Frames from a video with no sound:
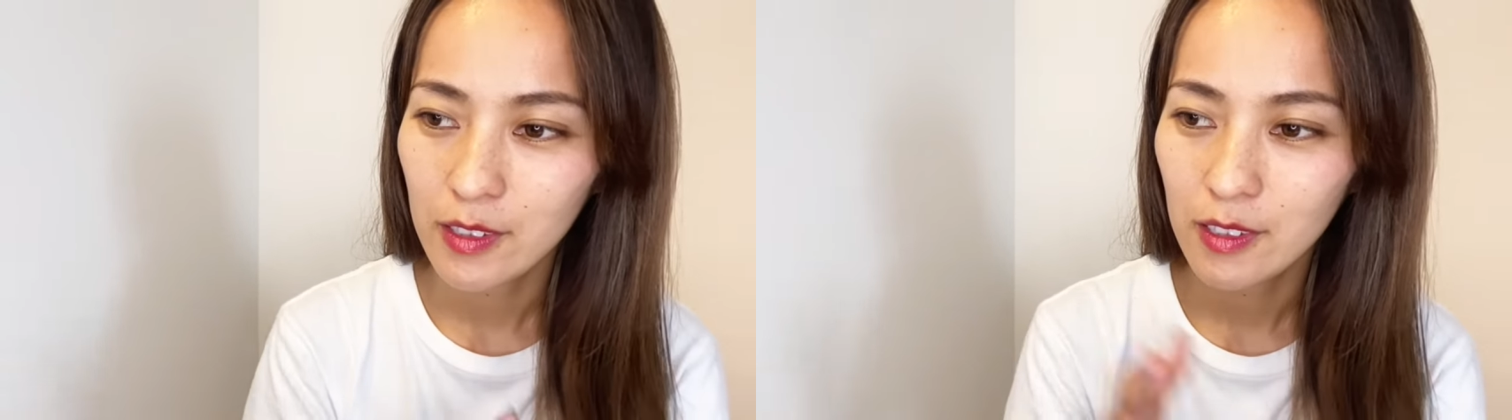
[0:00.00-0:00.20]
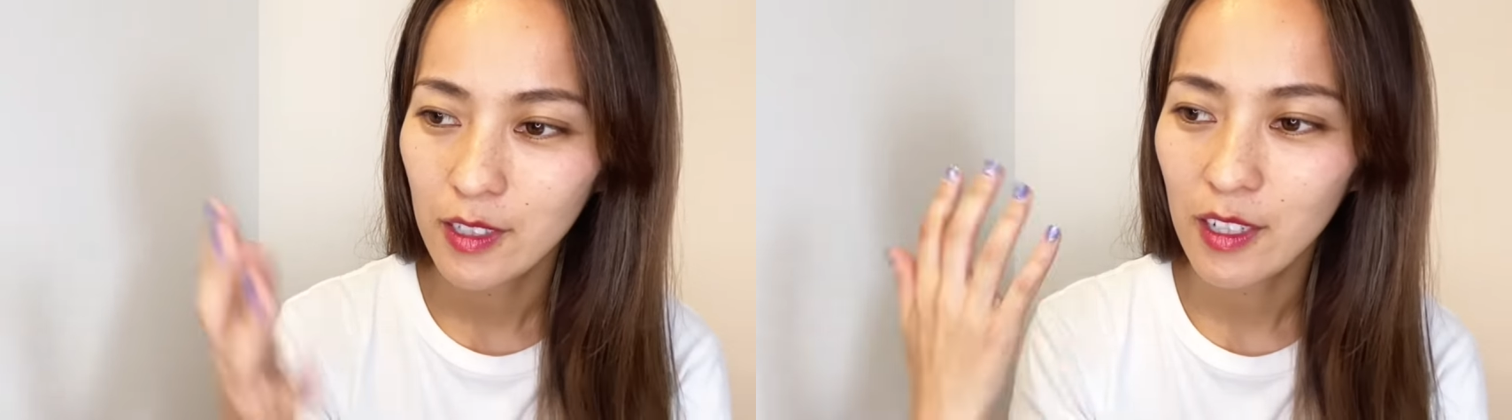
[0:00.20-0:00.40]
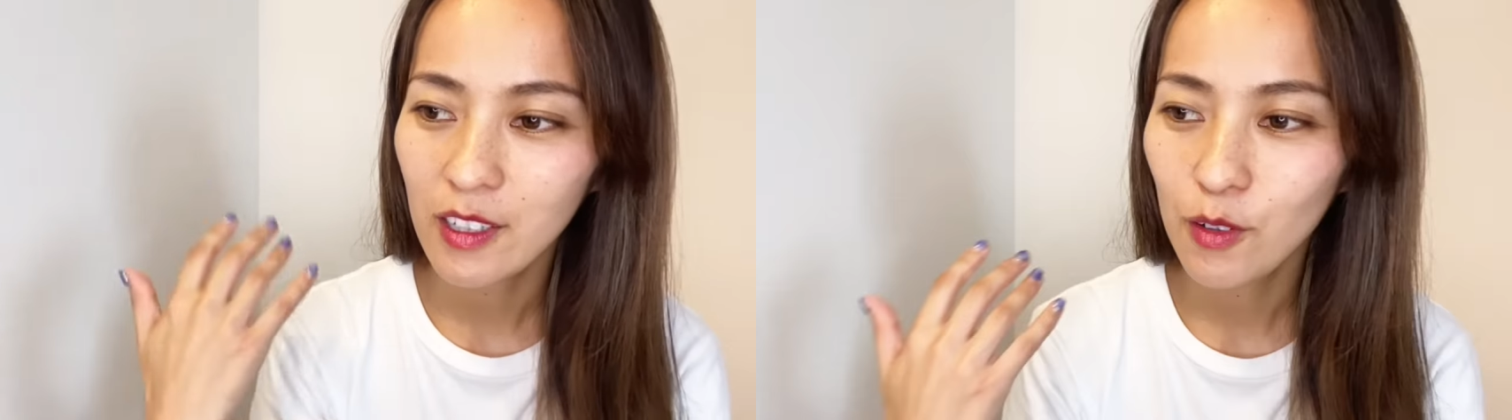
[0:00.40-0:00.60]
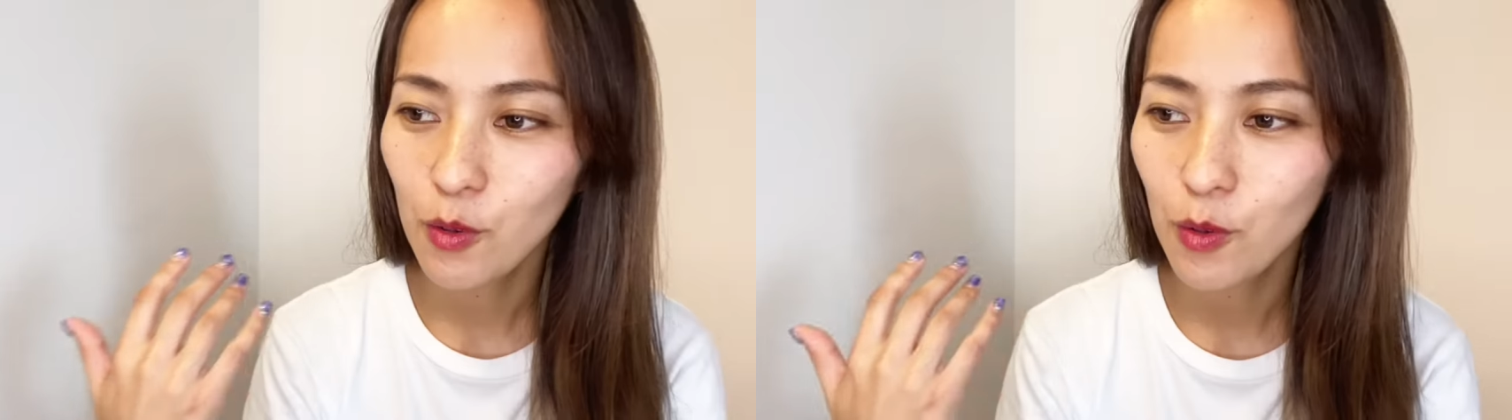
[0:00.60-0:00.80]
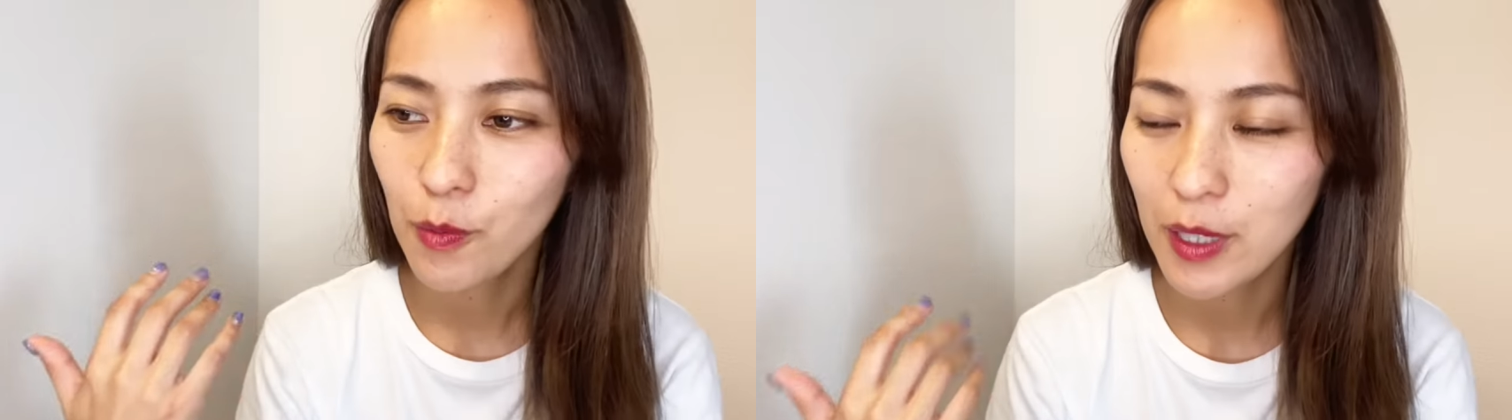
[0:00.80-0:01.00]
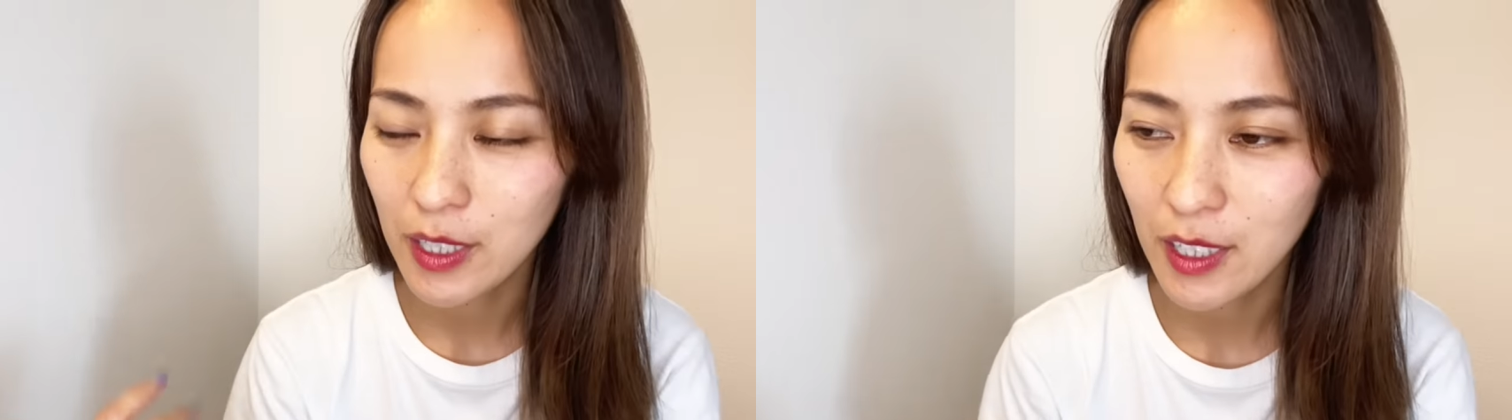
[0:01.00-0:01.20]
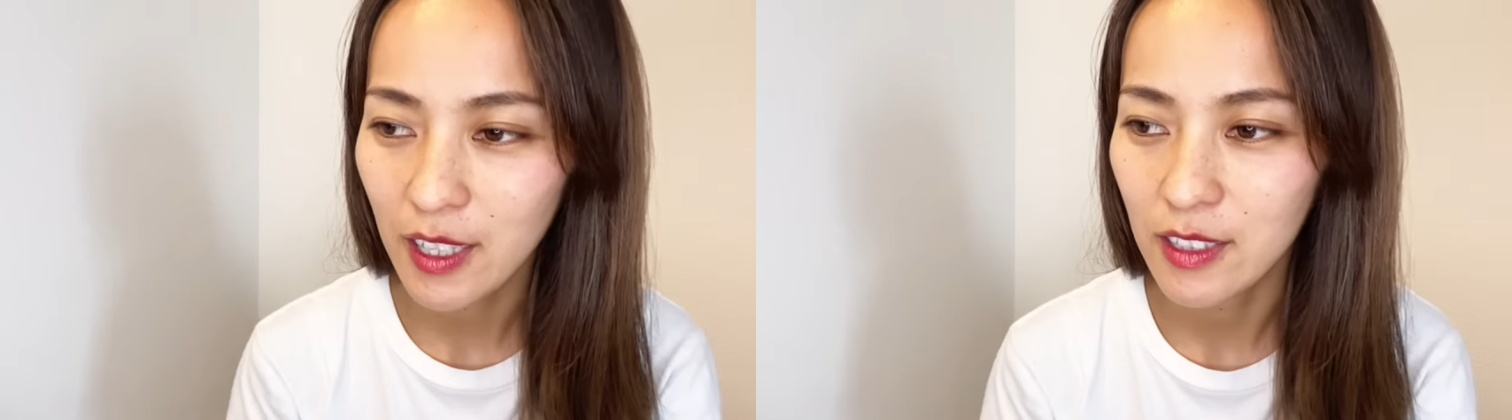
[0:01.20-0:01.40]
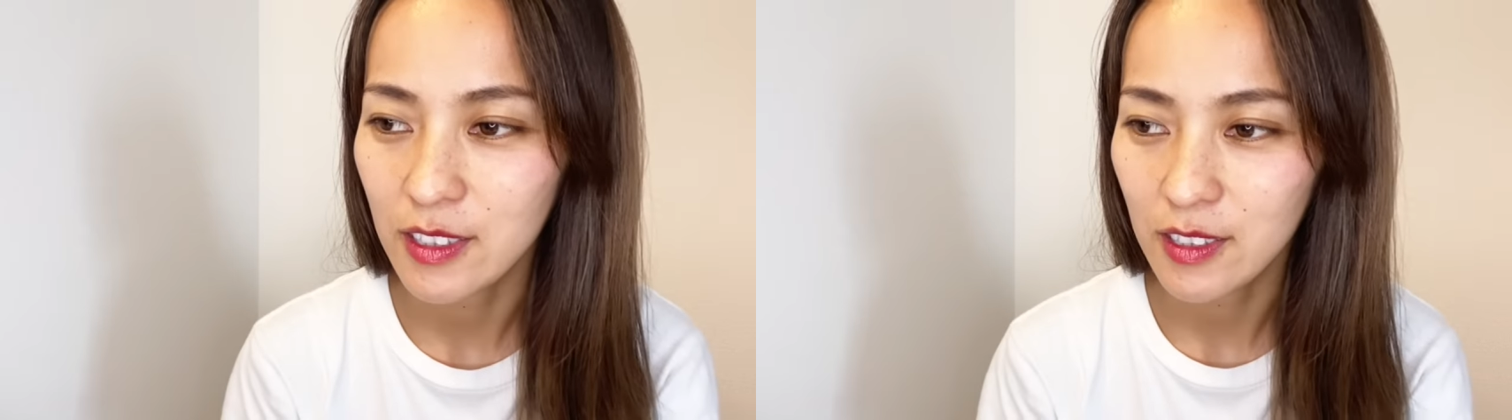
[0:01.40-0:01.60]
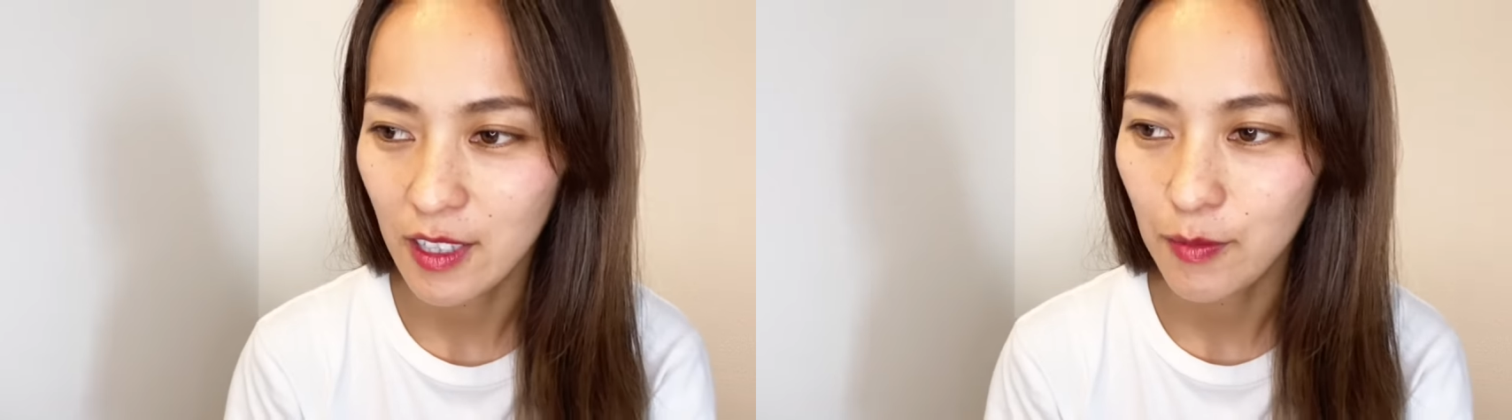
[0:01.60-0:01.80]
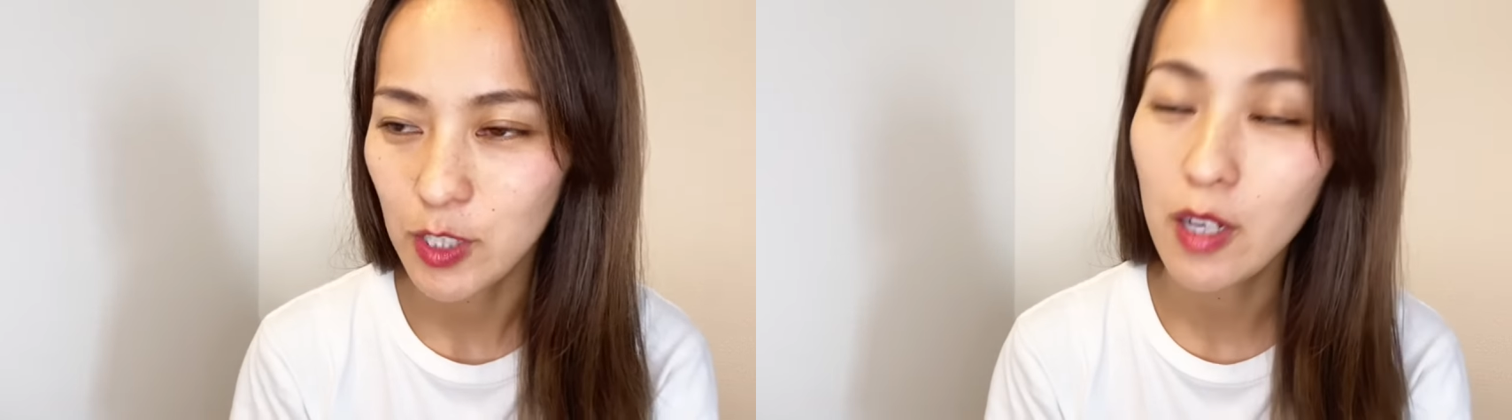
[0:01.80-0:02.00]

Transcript: 体をこう、まあ、綺麗にして、まあ、